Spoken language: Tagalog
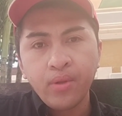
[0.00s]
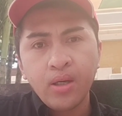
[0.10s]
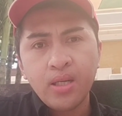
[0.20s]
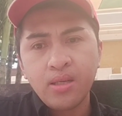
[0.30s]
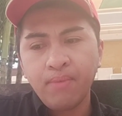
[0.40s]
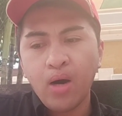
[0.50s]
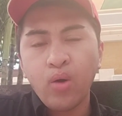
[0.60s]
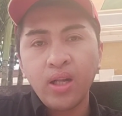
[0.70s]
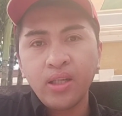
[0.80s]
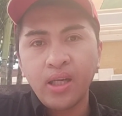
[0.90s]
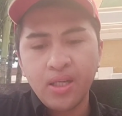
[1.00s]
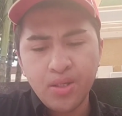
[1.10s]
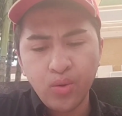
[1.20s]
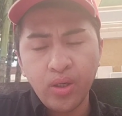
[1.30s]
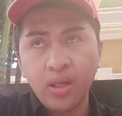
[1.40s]
kasi bawal yan
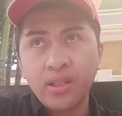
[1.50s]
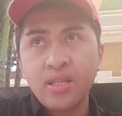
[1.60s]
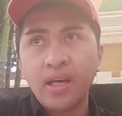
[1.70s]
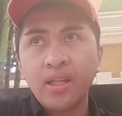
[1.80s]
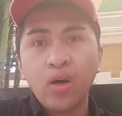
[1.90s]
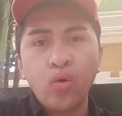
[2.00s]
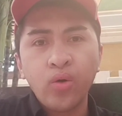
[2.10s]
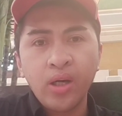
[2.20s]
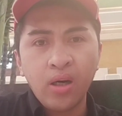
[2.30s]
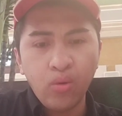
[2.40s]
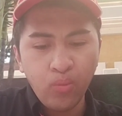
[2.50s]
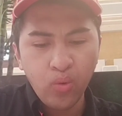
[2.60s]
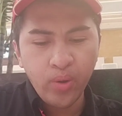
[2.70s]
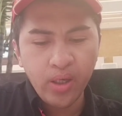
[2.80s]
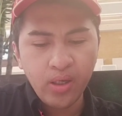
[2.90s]
so nag-decide ako na
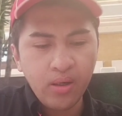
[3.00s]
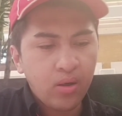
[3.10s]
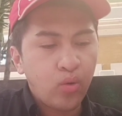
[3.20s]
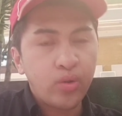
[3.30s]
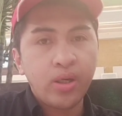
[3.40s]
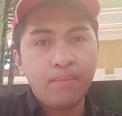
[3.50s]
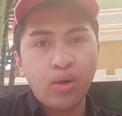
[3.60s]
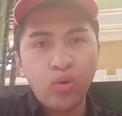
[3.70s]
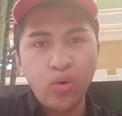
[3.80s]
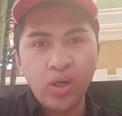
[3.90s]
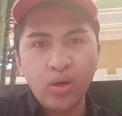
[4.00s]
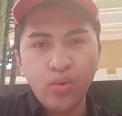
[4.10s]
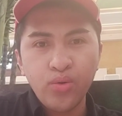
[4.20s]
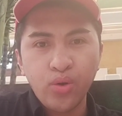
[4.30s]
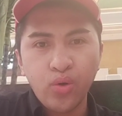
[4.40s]
umuwi kontra makulong ako
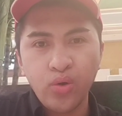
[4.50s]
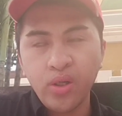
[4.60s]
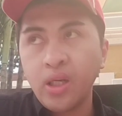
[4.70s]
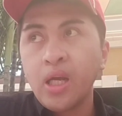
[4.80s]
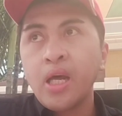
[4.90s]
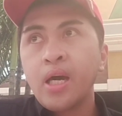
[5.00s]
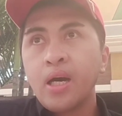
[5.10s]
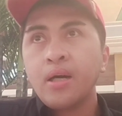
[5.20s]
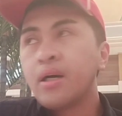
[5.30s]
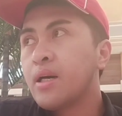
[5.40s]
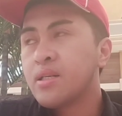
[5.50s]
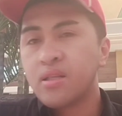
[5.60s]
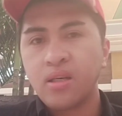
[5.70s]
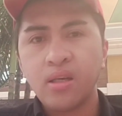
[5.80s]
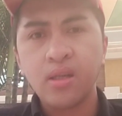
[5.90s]
doon
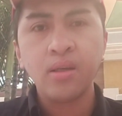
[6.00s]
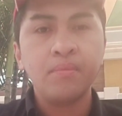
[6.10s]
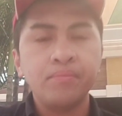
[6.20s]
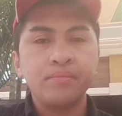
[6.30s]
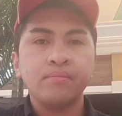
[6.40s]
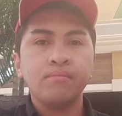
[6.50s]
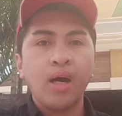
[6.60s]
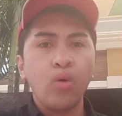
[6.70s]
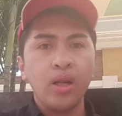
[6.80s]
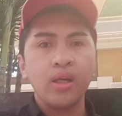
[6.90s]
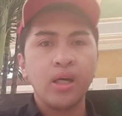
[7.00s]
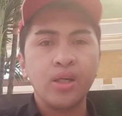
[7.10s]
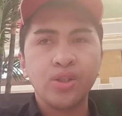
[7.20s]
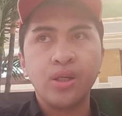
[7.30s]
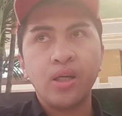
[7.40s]
kasi bawal na
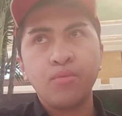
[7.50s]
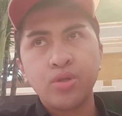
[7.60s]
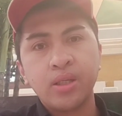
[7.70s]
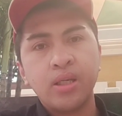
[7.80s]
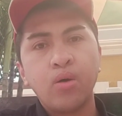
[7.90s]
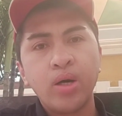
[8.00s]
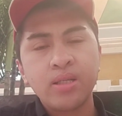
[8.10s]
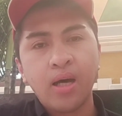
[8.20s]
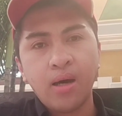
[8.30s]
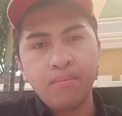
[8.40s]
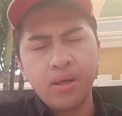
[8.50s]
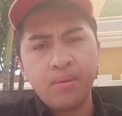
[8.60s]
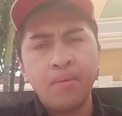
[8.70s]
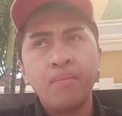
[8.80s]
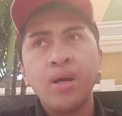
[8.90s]
siya tapos ginawa sa amin
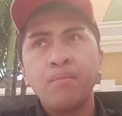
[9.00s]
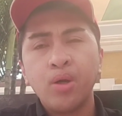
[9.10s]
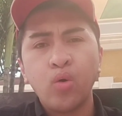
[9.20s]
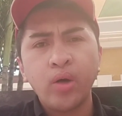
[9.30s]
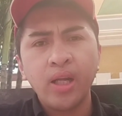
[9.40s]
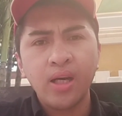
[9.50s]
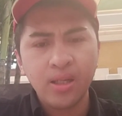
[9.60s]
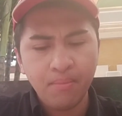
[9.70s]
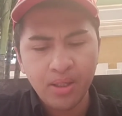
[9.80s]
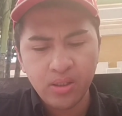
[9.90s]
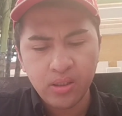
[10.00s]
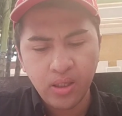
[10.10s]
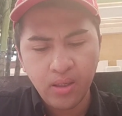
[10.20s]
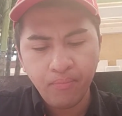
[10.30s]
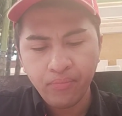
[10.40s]
pero okay lang naman siya